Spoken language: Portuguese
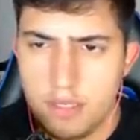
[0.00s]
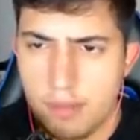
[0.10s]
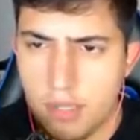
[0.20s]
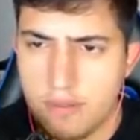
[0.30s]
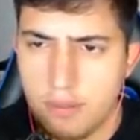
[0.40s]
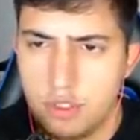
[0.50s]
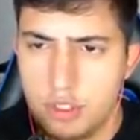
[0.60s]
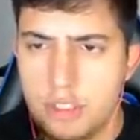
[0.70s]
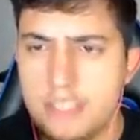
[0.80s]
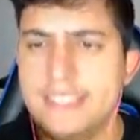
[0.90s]
Vamos que vamos,
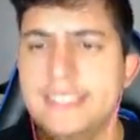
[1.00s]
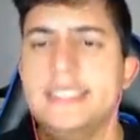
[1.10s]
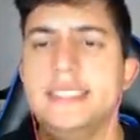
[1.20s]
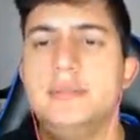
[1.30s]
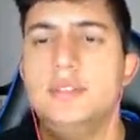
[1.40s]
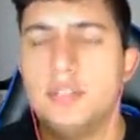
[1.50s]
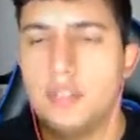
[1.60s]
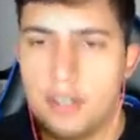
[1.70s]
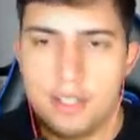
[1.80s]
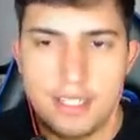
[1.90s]
time do
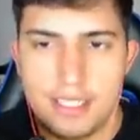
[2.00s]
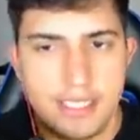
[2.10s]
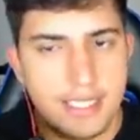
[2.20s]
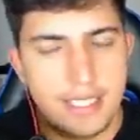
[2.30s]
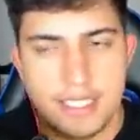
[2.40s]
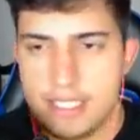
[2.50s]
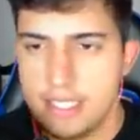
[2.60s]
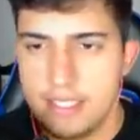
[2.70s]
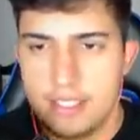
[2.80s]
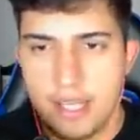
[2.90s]
Dose. Ah,
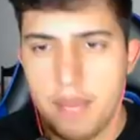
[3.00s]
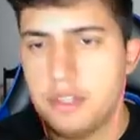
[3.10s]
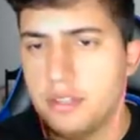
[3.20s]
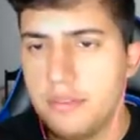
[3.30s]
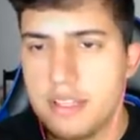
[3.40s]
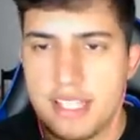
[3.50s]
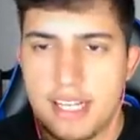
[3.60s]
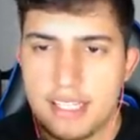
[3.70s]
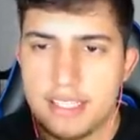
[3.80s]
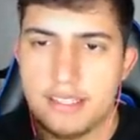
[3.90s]
não, não, o Gambit não fez
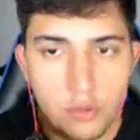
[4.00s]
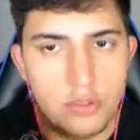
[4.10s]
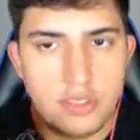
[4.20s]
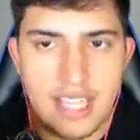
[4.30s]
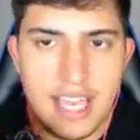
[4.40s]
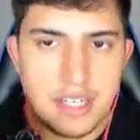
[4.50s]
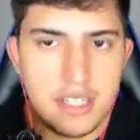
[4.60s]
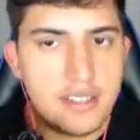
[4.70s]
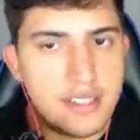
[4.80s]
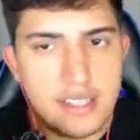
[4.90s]
nada. O dos
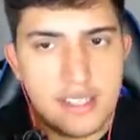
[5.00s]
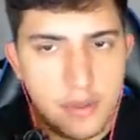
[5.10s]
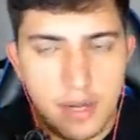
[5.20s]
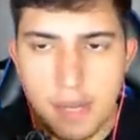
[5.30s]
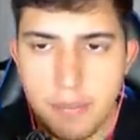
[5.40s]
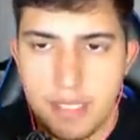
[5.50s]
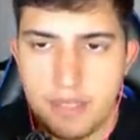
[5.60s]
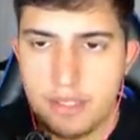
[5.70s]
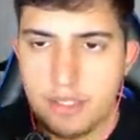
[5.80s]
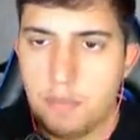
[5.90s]
Legends estão
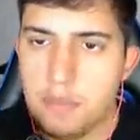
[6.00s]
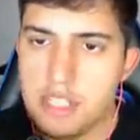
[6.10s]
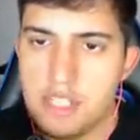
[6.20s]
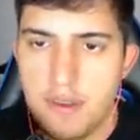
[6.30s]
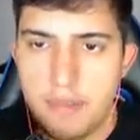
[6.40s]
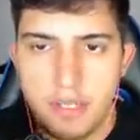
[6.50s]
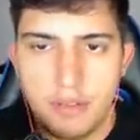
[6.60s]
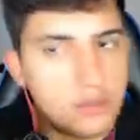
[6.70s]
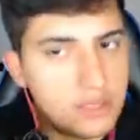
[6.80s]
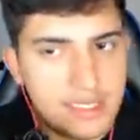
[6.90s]
acabando, então depois a gente vai abrir o
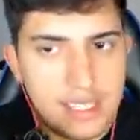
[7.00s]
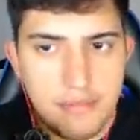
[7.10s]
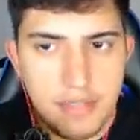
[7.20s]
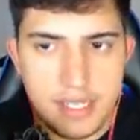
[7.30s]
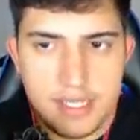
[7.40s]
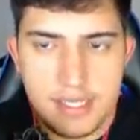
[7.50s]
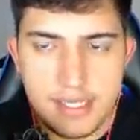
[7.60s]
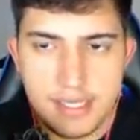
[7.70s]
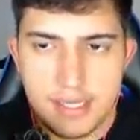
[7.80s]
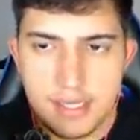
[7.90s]
dos
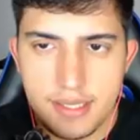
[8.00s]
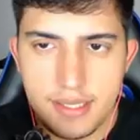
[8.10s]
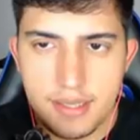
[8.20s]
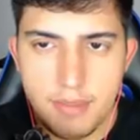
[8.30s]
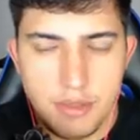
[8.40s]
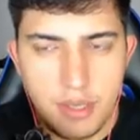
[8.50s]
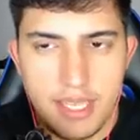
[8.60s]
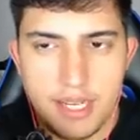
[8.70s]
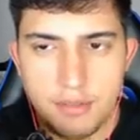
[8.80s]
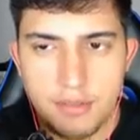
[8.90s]
desafiantes mas eu
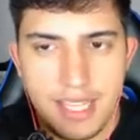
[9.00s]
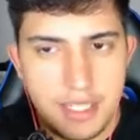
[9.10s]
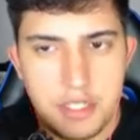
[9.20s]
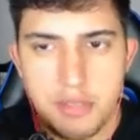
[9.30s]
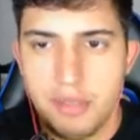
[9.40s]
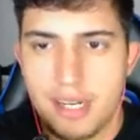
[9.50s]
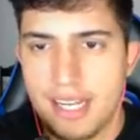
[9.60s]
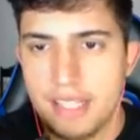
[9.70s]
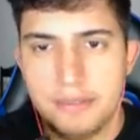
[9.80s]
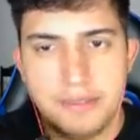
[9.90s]
queria um Legend
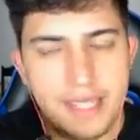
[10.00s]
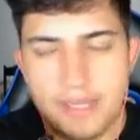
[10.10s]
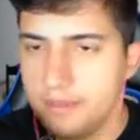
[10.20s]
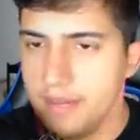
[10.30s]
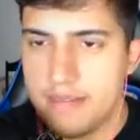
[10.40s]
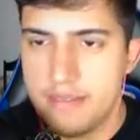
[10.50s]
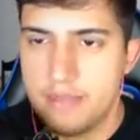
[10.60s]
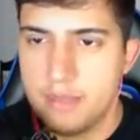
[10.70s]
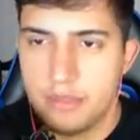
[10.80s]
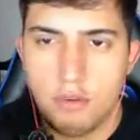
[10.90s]
dourado. Não tá, não vai vir,
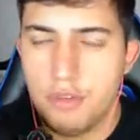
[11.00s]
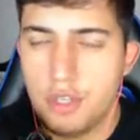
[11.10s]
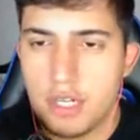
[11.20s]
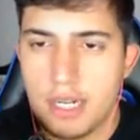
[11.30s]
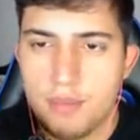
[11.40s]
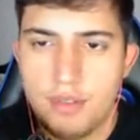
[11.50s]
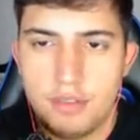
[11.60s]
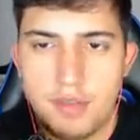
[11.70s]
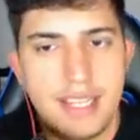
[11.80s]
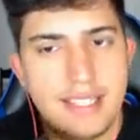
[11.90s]
mano. Config joga
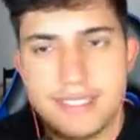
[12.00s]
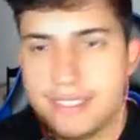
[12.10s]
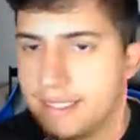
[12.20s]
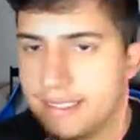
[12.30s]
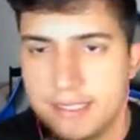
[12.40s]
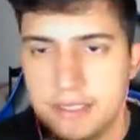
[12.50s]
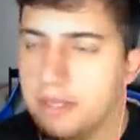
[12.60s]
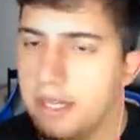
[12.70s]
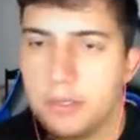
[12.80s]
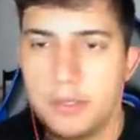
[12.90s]
muito, mas
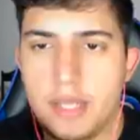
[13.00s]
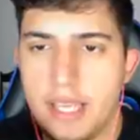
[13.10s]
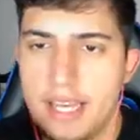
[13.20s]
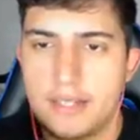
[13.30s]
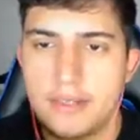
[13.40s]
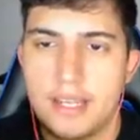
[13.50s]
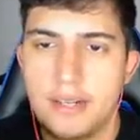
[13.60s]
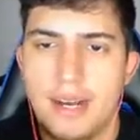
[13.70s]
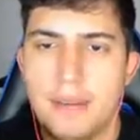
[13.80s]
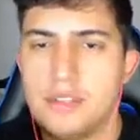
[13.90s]
não é o que eu quero. Eu
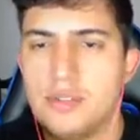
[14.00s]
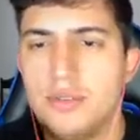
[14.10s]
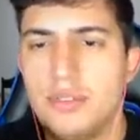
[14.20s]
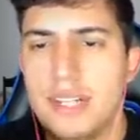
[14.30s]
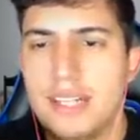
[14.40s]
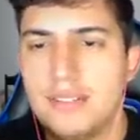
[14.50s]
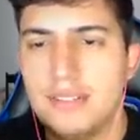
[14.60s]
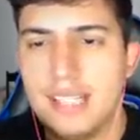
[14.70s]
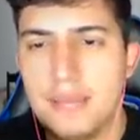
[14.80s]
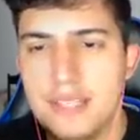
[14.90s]
quero... Ah, passou um do dourado do
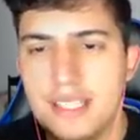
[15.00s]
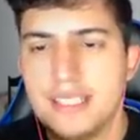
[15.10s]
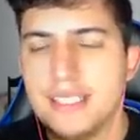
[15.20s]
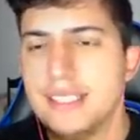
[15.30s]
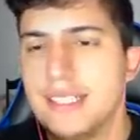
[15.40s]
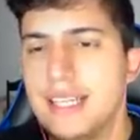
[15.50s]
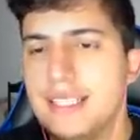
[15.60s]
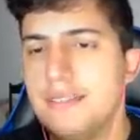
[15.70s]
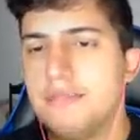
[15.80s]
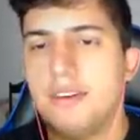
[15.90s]
Tabsen.
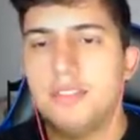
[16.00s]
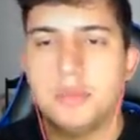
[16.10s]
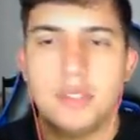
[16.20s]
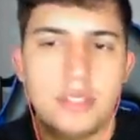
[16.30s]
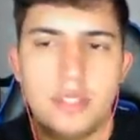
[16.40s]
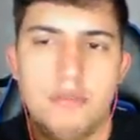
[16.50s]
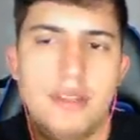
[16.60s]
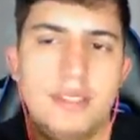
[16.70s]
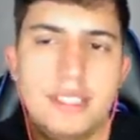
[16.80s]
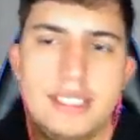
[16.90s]
Esse Valde, mano, eu tenho um
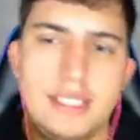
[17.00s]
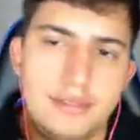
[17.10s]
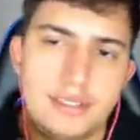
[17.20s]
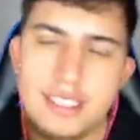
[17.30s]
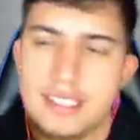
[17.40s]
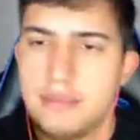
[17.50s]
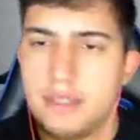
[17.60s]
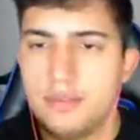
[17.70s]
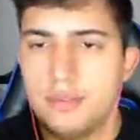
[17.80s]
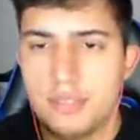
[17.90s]
milhão de adesivos desse
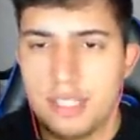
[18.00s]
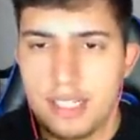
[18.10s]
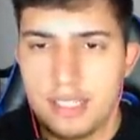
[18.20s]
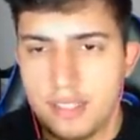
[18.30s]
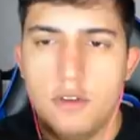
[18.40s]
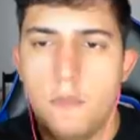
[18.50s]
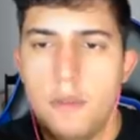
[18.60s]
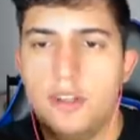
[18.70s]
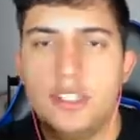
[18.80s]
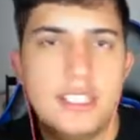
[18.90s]
maluco, cara. Tem um
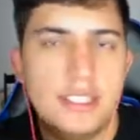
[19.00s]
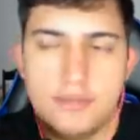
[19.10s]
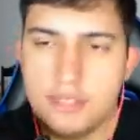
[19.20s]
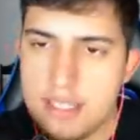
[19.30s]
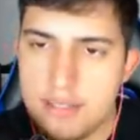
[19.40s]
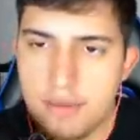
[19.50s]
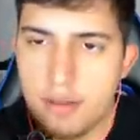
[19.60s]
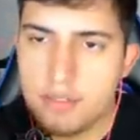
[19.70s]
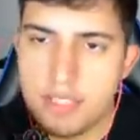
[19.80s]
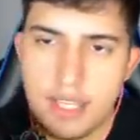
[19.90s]
milhão de adesivos desse
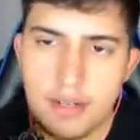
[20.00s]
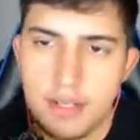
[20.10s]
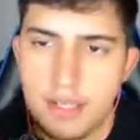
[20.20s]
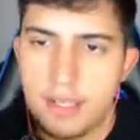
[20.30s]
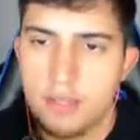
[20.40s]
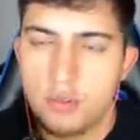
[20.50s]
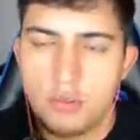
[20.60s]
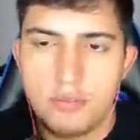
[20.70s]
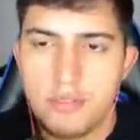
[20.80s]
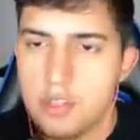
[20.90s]
Valde, sério.
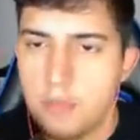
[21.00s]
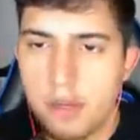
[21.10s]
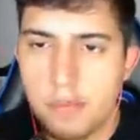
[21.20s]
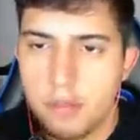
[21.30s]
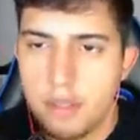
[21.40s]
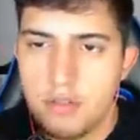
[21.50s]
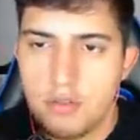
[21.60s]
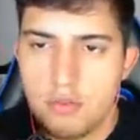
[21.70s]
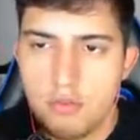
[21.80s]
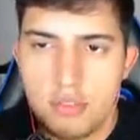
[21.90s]
Todo vídeo eu pego pelo menos
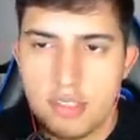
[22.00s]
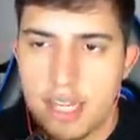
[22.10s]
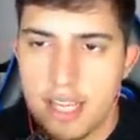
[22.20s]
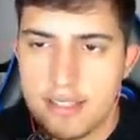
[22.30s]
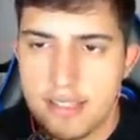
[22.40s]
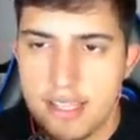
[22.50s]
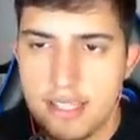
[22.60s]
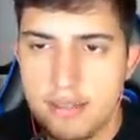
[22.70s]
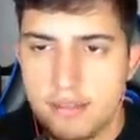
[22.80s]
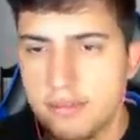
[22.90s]
uns três
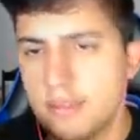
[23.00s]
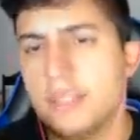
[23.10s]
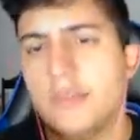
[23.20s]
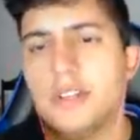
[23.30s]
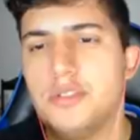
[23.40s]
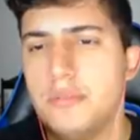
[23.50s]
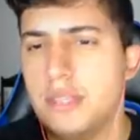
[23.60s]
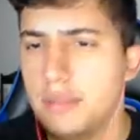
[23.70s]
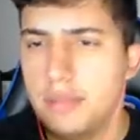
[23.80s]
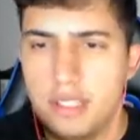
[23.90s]
dele. Não, um
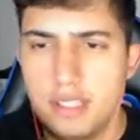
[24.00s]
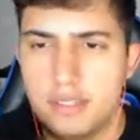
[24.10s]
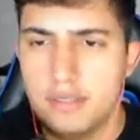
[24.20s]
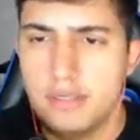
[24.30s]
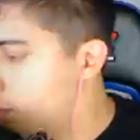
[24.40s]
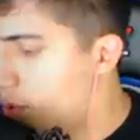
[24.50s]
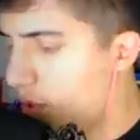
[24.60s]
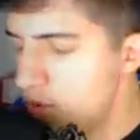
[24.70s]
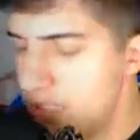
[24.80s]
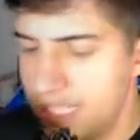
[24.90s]
bi também, não. Um do
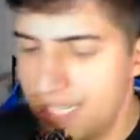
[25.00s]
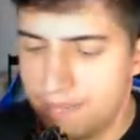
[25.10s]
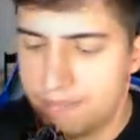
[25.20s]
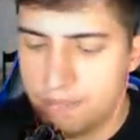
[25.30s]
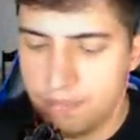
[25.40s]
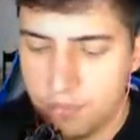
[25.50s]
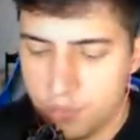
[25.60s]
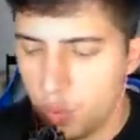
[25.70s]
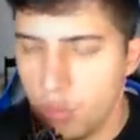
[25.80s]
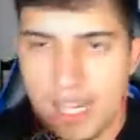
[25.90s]
Coldzera
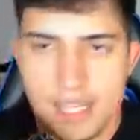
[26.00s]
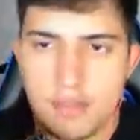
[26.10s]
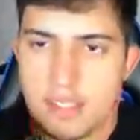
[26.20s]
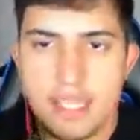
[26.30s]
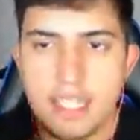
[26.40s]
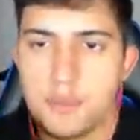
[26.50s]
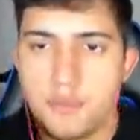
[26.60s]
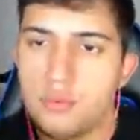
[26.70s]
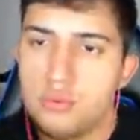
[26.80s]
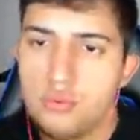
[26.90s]
dourado seria,
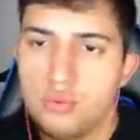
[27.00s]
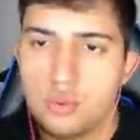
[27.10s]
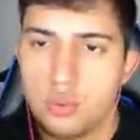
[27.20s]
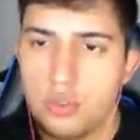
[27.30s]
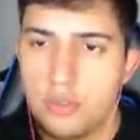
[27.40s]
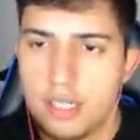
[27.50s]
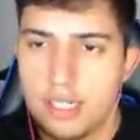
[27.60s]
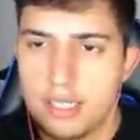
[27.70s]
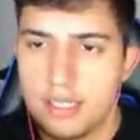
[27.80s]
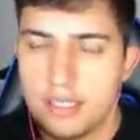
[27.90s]
tipo, um sonho, cara.